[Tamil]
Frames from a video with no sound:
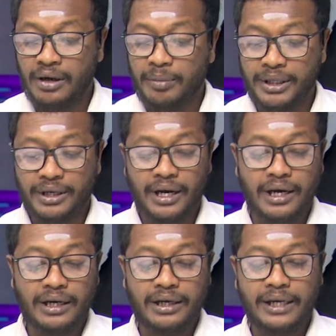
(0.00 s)

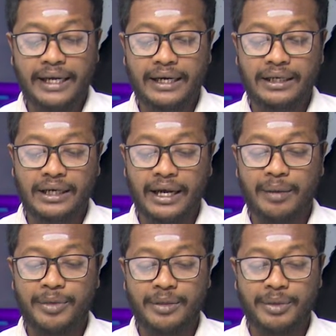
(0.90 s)
பத்திரிகைகள் கைகளில்
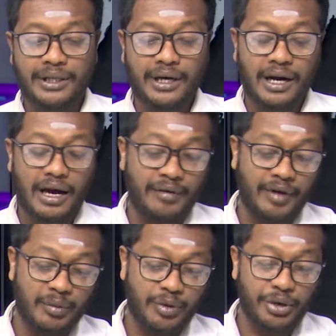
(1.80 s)
கிடைக்கப்பெற்ற பத்திரிகைகளாக
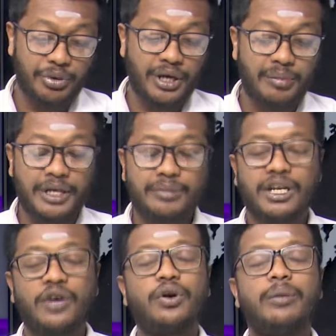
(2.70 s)
வலம்புரி உதயன் மற்றும்
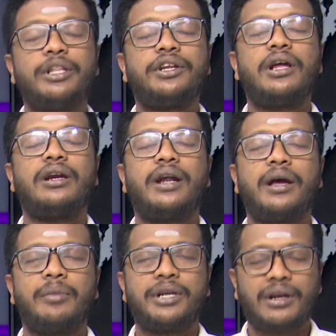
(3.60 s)
தினக்குழல் பத்திரிகைகள்
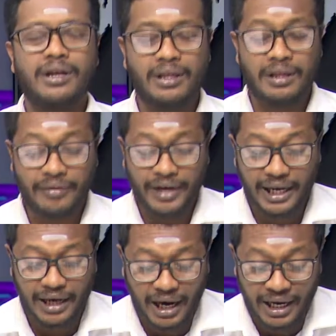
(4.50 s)
கிடைக்கப்பட்டிருக்கிறது அந்த
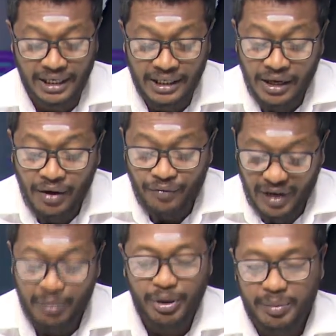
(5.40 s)
வகையில் நாங்கள்
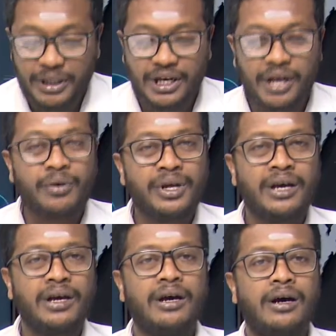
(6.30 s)
வலம்புரி பத்திரிகையினுடைய
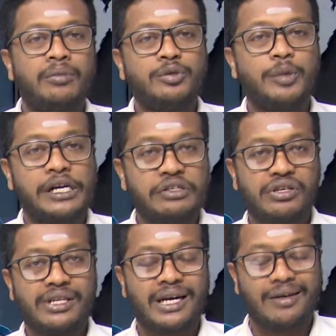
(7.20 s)
முற்பக்க
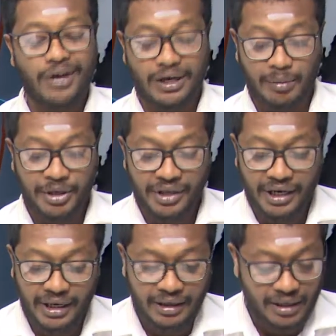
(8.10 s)
செய்திகள் அவ்வாறு
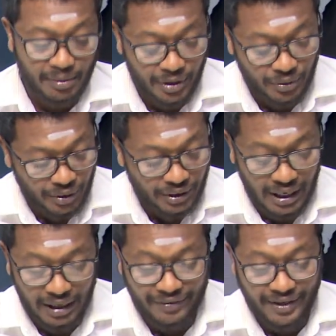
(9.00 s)
அமைந்திருக்கிறது என்பது குறித்து
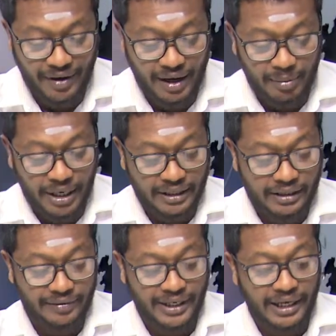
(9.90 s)
நாங்கள் விரிவாக
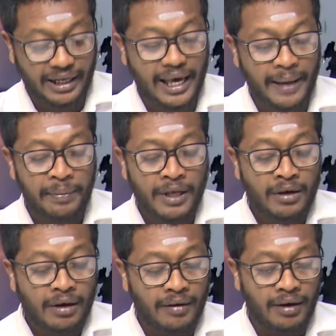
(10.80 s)
பார்க்கின்ற வேளையிலேயே
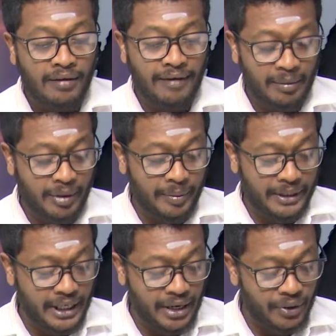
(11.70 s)
வலம்புரி
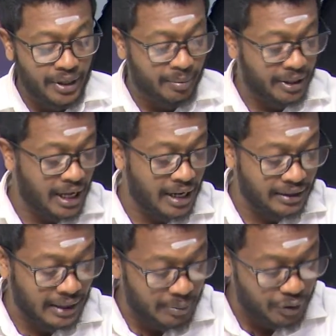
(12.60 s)
பத்திரிகையினுடைய
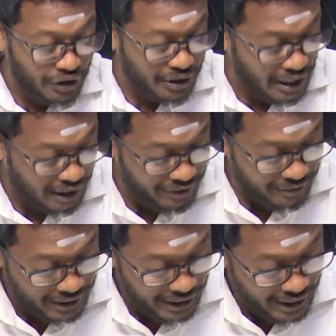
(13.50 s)
பிரதான தலைப்புச் செய்தியாகவே
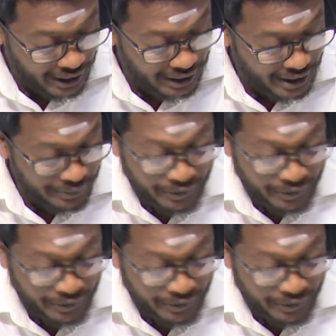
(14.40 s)
வந்திருக்கிறது